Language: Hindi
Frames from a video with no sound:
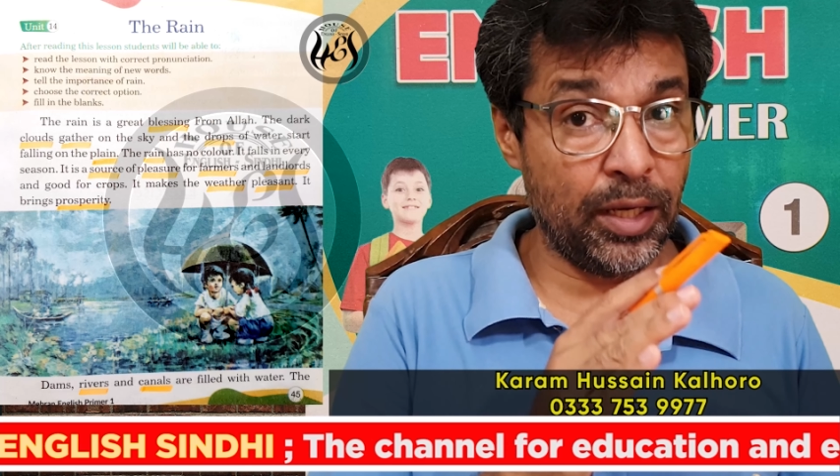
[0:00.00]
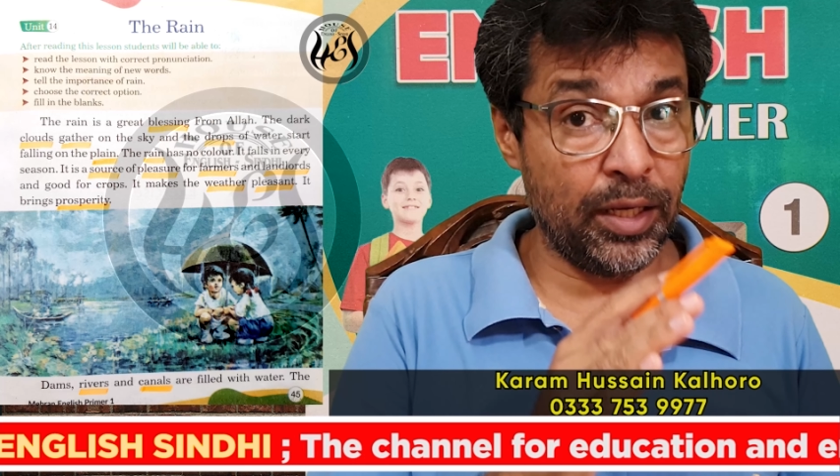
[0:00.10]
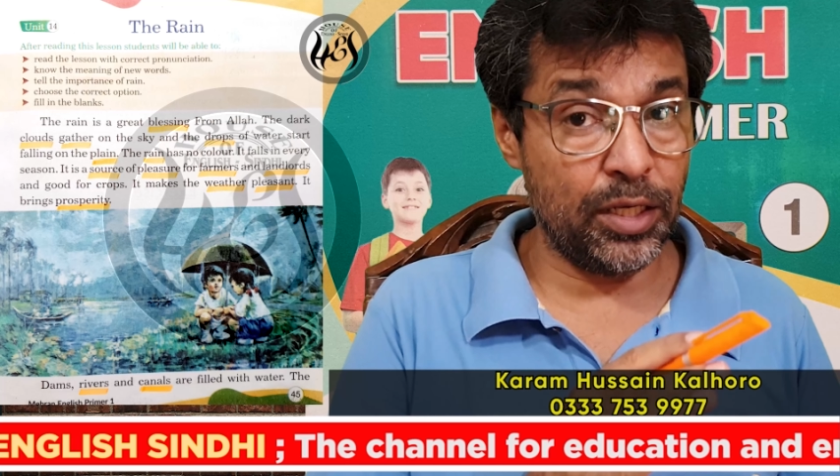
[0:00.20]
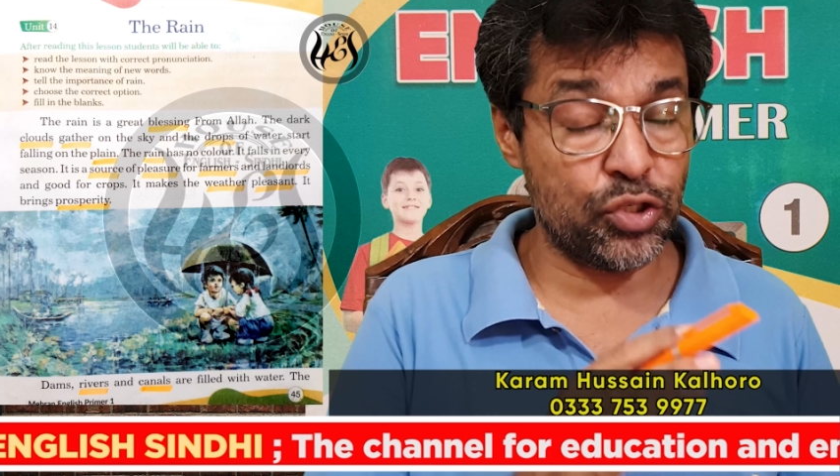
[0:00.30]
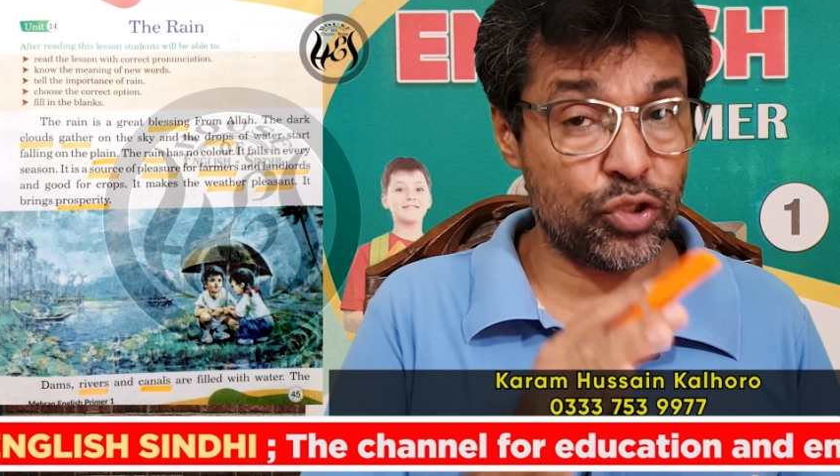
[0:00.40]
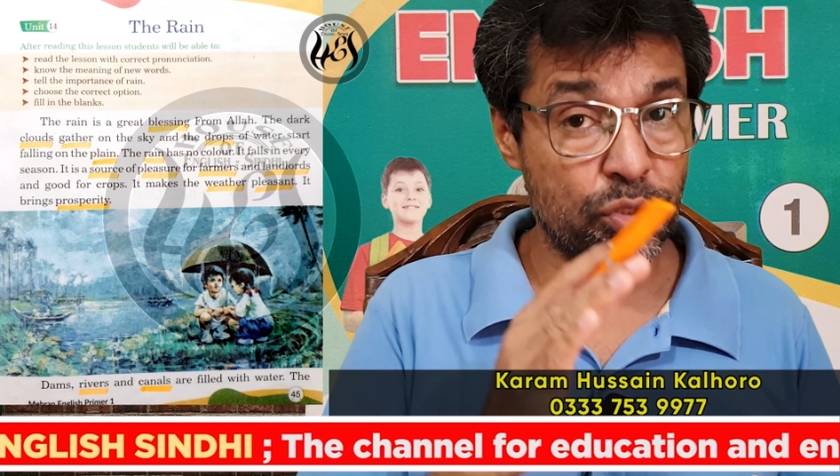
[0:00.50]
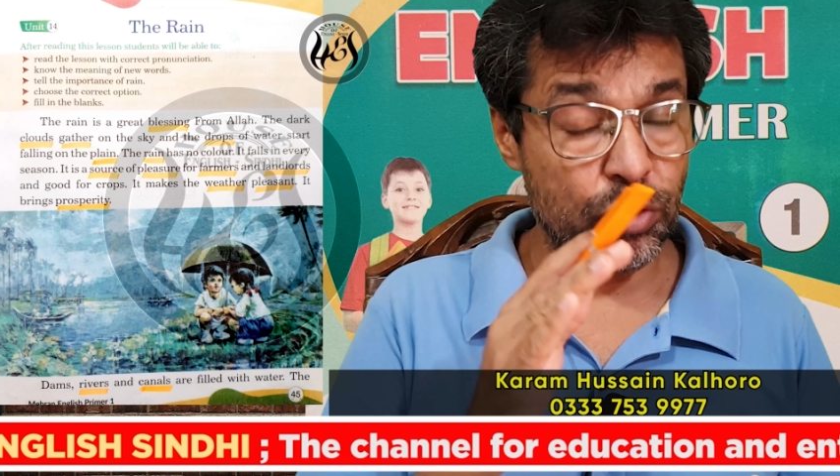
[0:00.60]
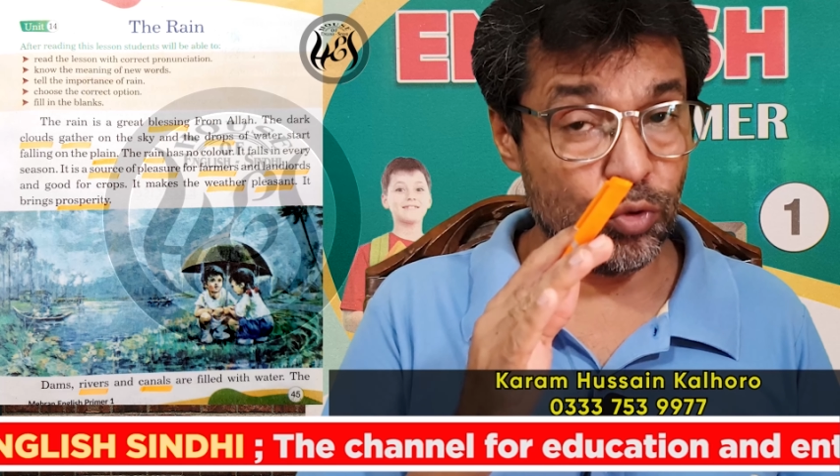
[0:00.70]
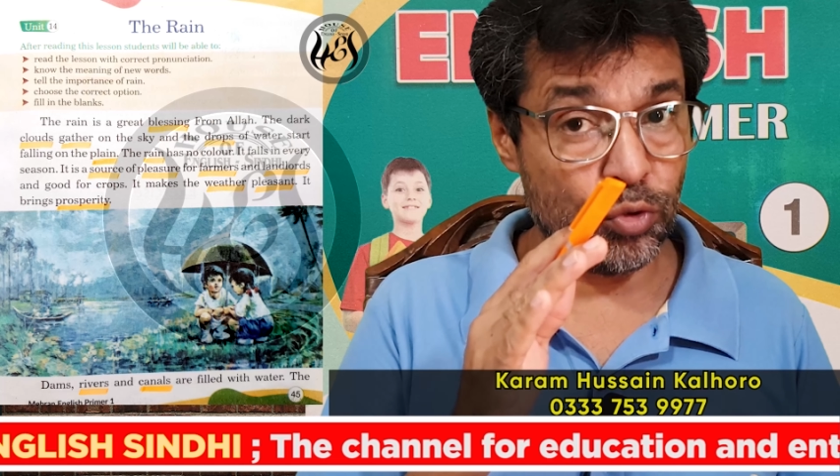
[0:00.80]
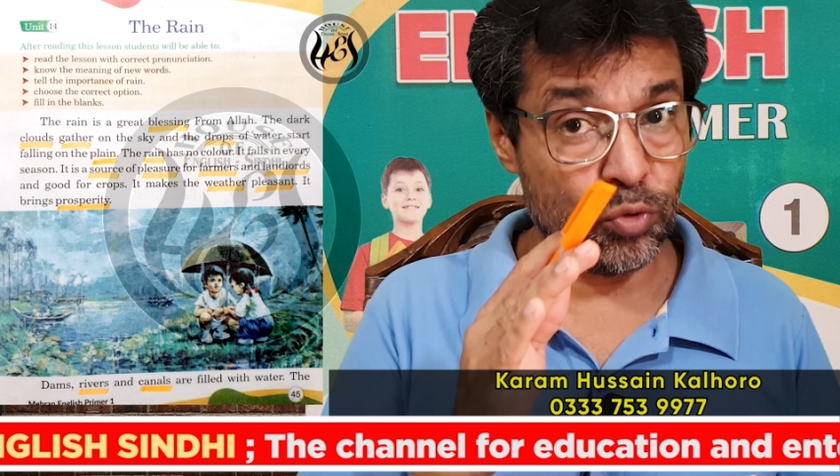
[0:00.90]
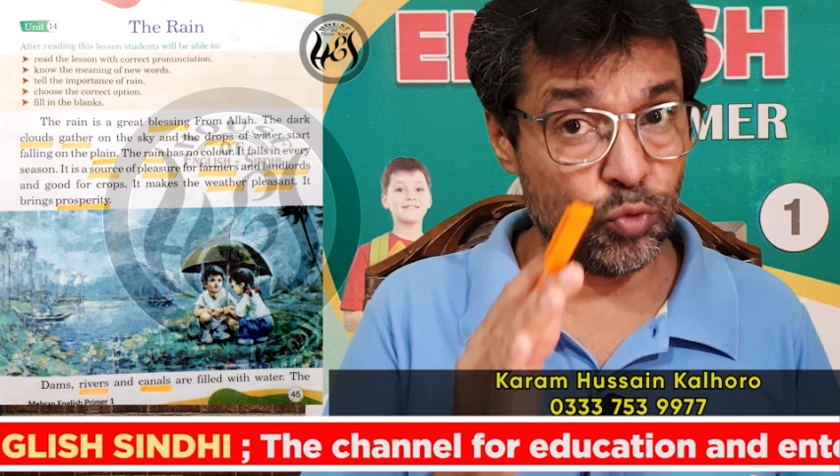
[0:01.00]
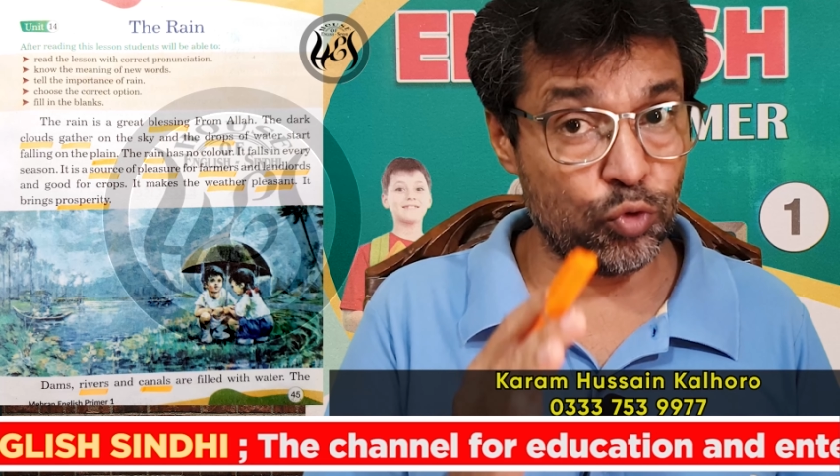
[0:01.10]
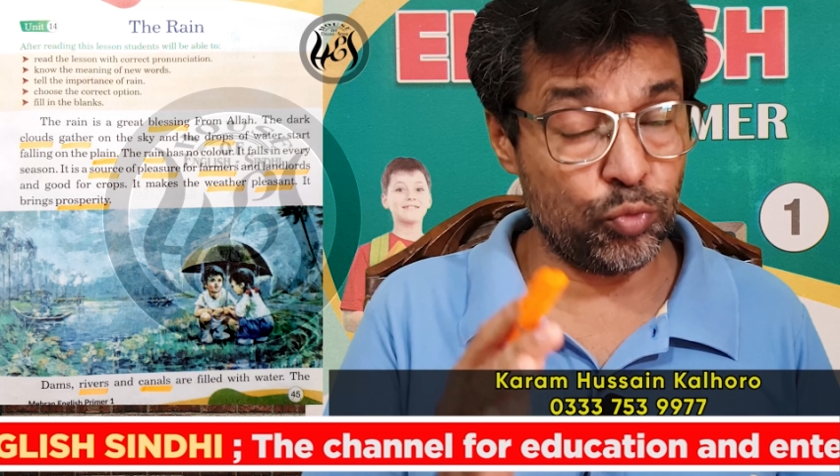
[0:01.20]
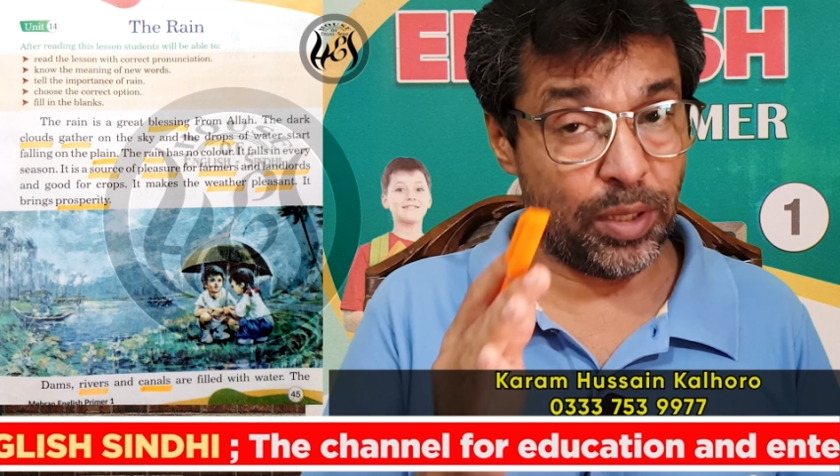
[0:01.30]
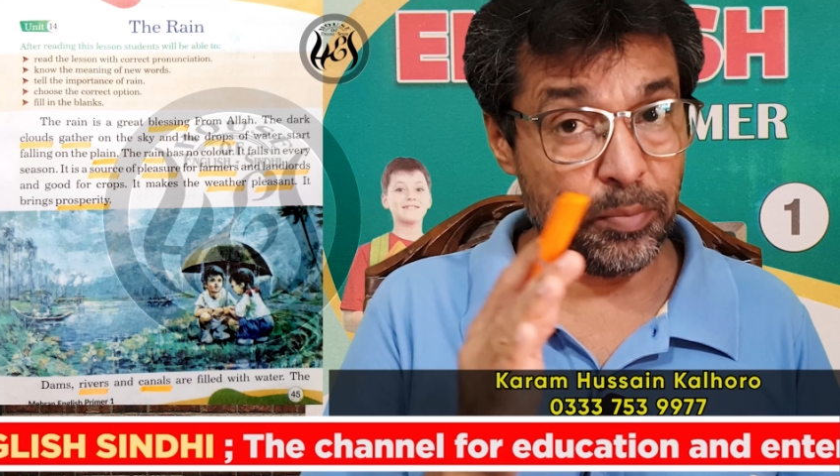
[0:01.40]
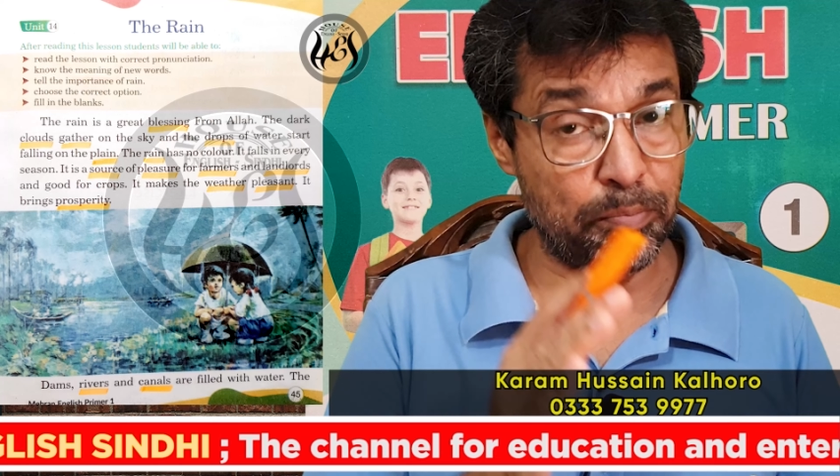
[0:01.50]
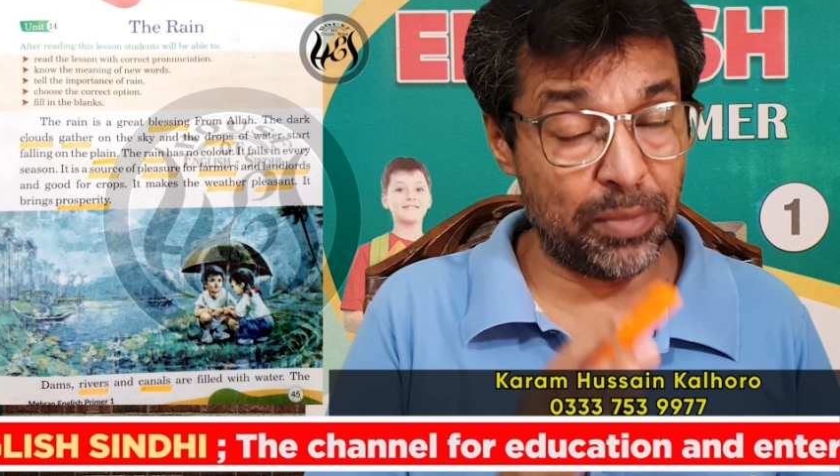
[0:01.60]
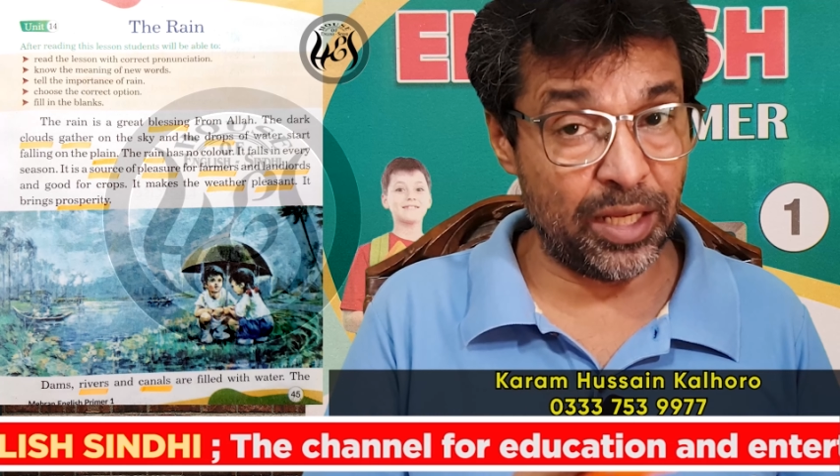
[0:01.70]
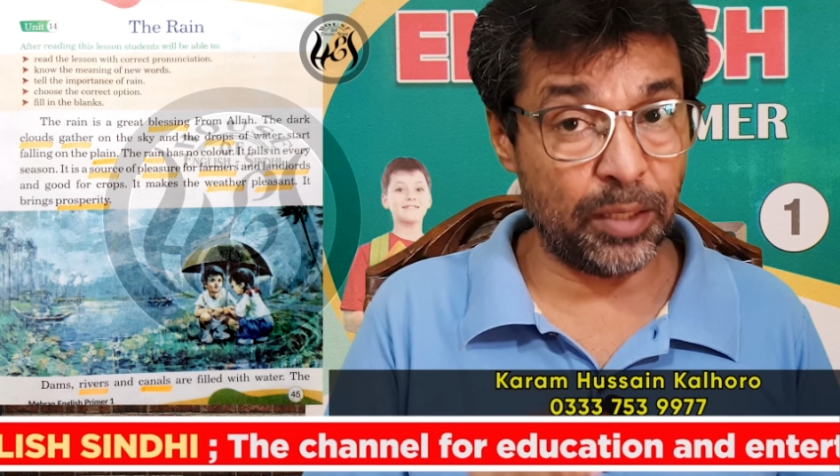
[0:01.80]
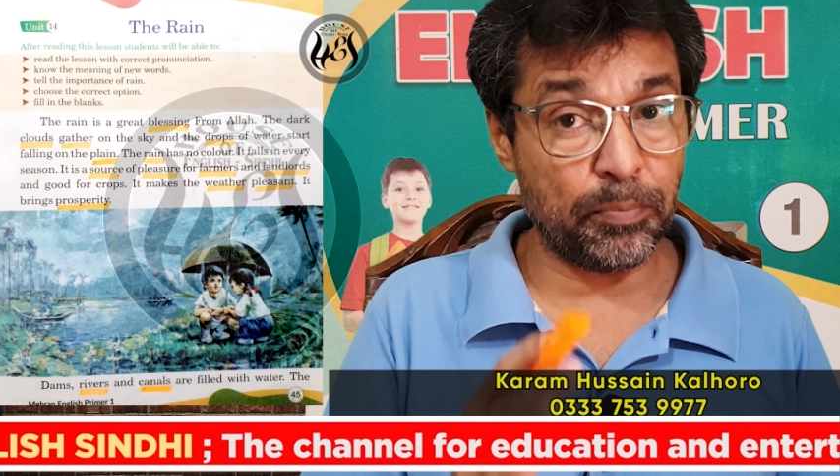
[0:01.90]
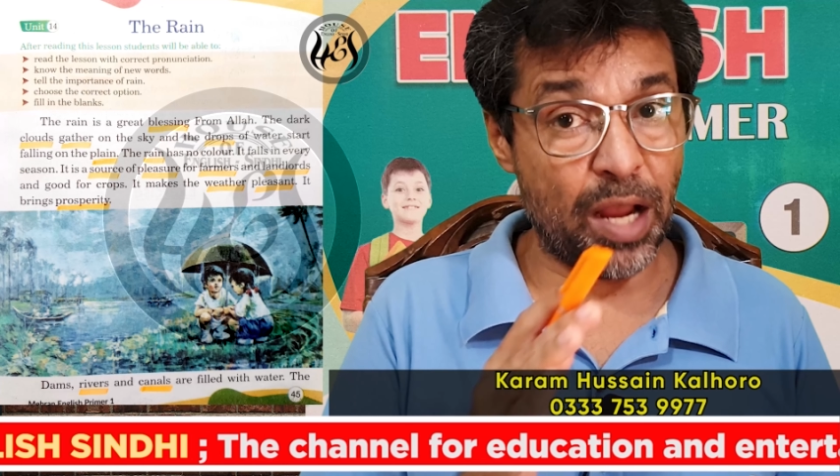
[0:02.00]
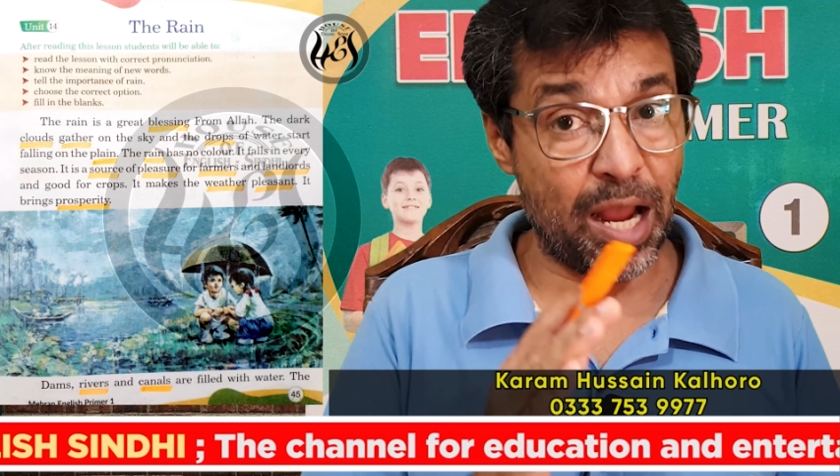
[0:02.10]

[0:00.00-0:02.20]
इंग्लिश और उर्दू में मीनिंग